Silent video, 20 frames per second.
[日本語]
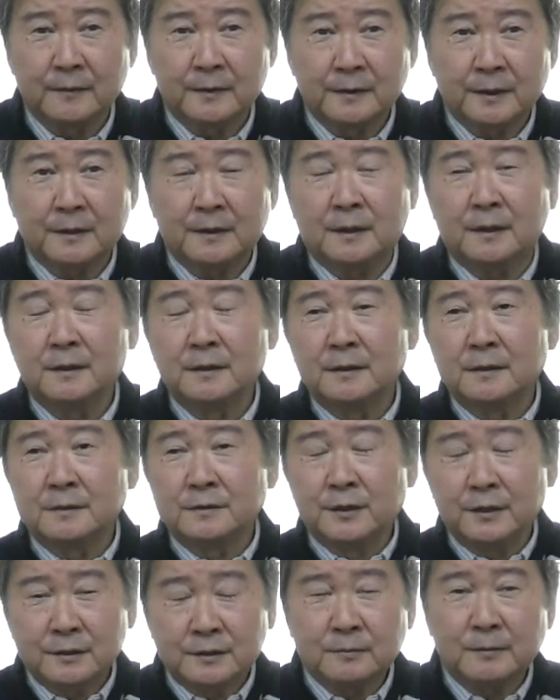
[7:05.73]
だから
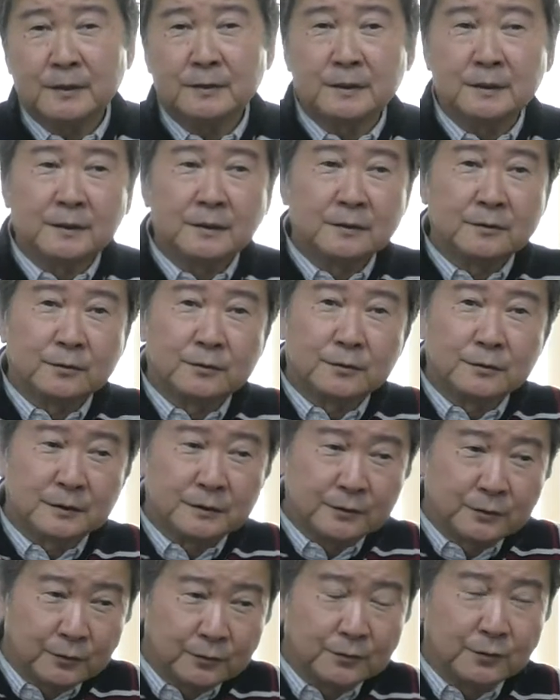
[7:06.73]
電子マネーの方に
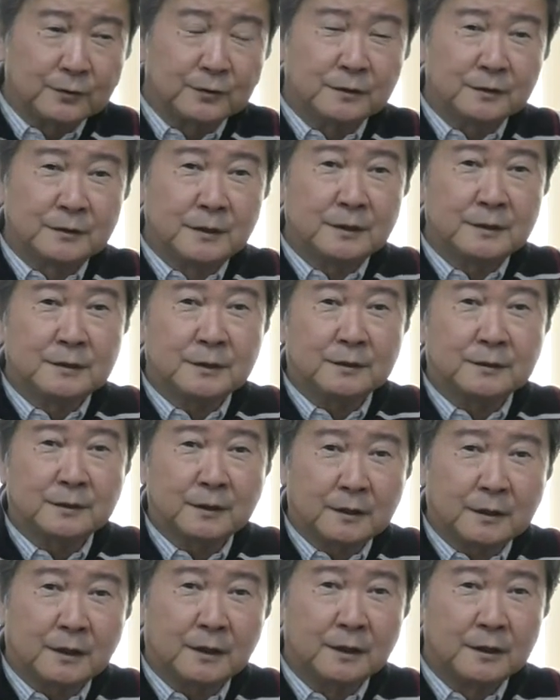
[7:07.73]
どんどんできちゃった
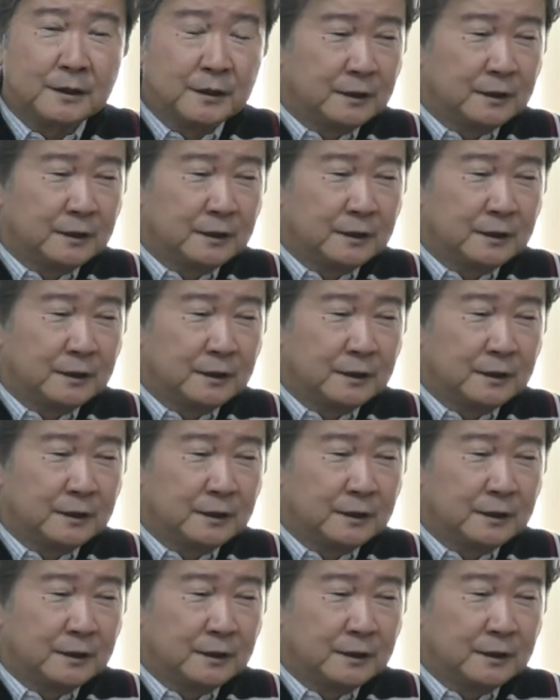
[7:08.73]
から